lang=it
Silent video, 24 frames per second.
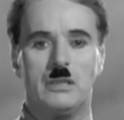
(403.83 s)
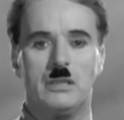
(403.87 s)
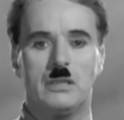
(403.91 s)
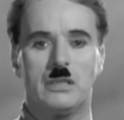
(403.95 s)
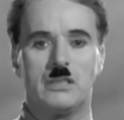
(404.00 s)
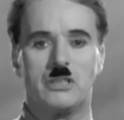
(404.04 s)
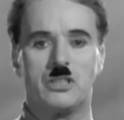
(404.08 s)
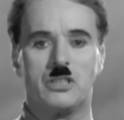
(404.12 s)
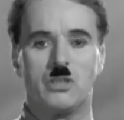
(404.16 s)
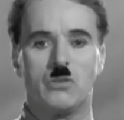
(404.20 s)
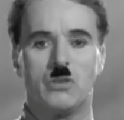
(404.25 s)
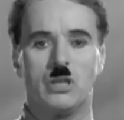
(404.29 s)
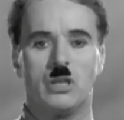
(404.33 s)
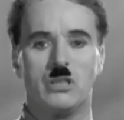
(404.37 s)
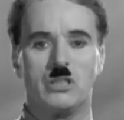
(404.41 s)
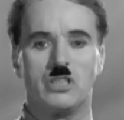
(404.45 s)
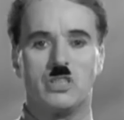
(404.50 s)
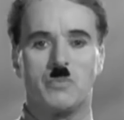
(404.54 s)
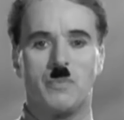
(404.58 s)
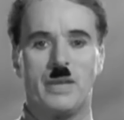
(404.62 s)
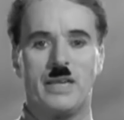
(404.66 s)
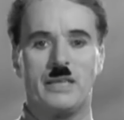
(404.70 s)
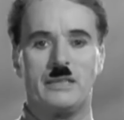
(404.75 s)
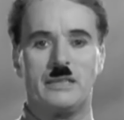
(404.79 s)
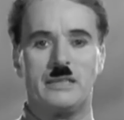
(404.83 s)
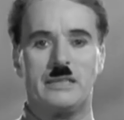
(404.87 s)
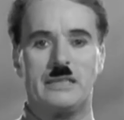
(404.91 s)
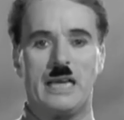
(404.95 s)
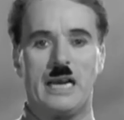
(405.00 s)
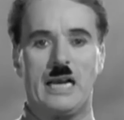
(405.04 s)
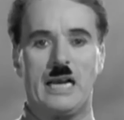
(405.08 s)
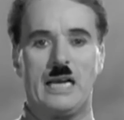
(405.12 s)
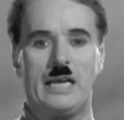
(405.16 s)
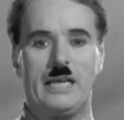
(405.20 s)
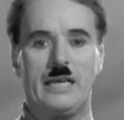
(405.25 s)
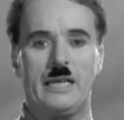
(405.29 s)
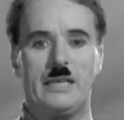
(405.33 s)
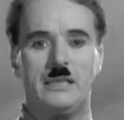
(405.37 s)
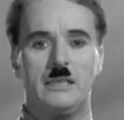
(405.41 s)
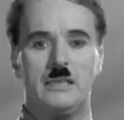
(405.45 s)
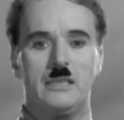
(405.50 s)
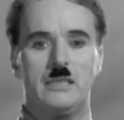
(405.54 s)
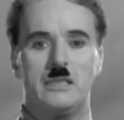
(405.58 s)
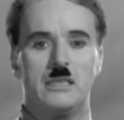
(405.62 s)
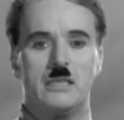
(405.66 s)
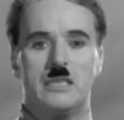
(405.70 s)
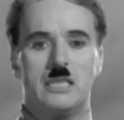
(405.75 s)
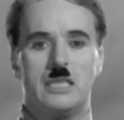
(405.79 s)
E qualsiasi mezzo usino,
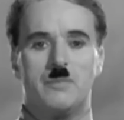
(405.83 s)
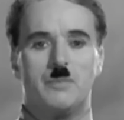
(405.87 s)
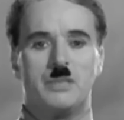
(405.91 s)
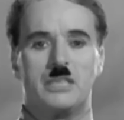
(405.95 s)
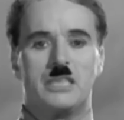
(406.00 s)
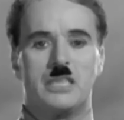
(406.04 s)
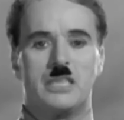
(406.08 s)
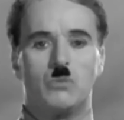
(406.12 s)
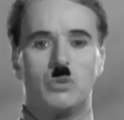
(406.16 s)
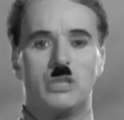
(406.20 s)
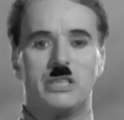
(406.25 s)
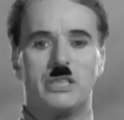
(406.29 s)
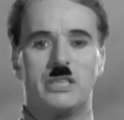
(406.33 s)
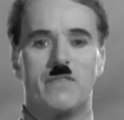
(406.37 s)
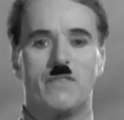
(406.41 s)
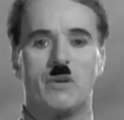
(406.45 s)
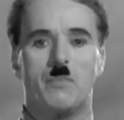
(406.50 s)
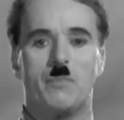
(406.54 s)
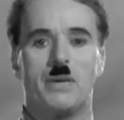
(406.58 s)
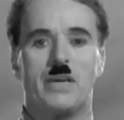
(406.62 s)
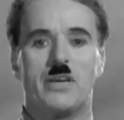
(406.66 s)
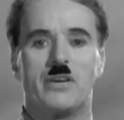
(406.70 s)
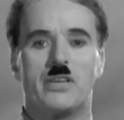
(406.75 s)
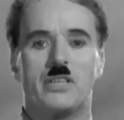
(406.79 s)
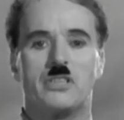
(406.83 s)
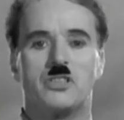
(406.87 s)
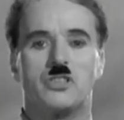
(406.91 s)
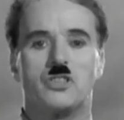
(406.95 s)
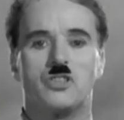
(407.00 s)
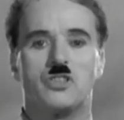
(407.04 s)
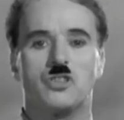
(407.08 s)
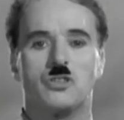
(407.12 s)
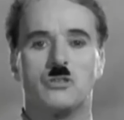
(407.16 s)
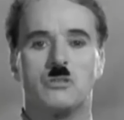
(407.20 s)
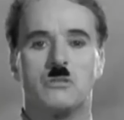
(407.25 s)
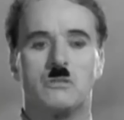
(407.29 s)
la libertà non può essere soppressa.